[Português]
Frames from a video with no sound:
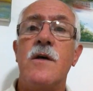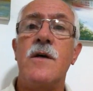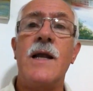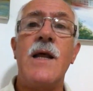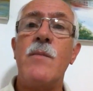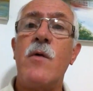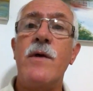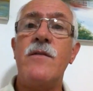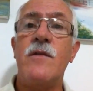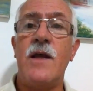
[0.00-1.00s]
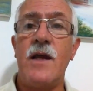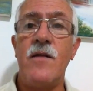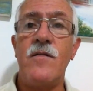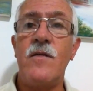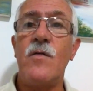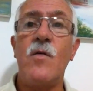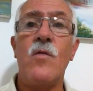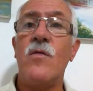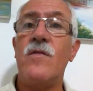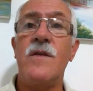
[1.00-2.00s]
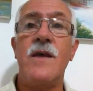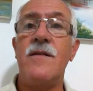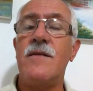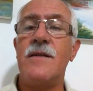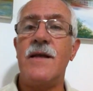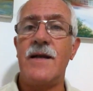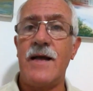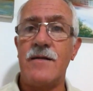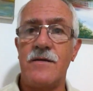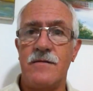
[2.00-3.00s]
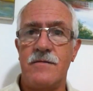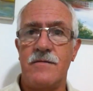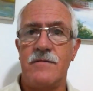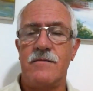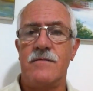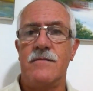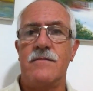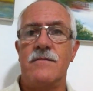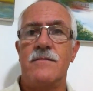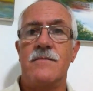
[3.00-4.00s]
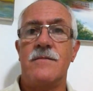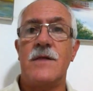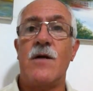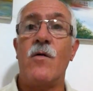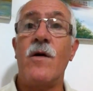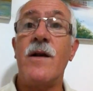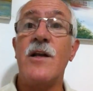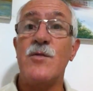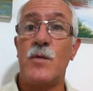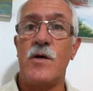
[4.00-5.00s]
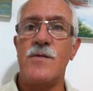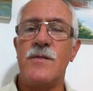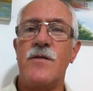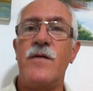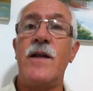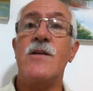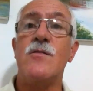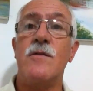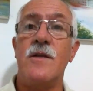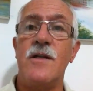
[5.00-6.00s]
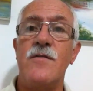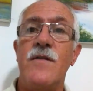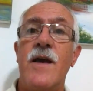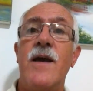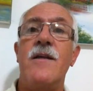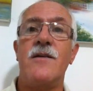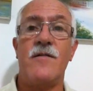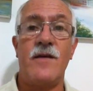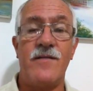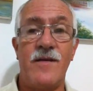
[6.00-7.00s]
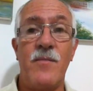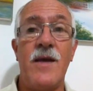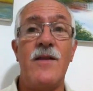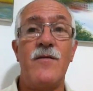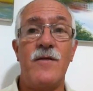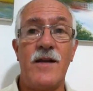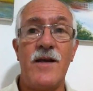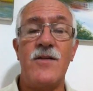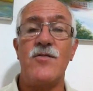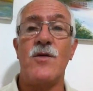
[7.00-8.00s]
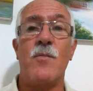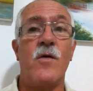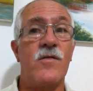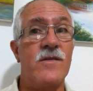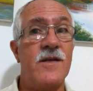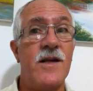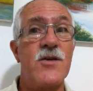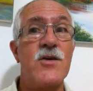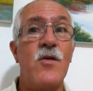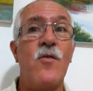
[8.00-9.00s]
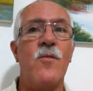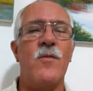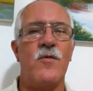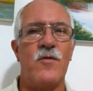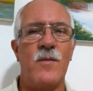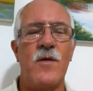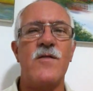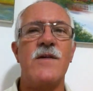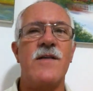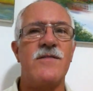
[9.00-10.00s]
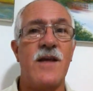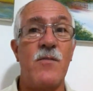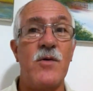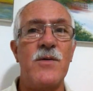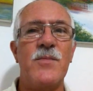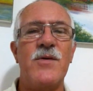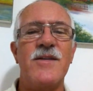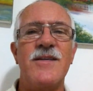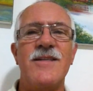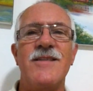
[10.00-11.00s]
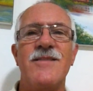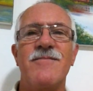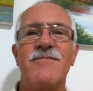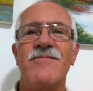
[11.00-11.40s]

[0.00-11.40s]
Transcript: em alemão entre eles e eu não conseguia entender nada. Agora, nas próximas férias, quando eles vierem, já vai ser bem diferente, já posso interagir com os meus netos, que é muito importante.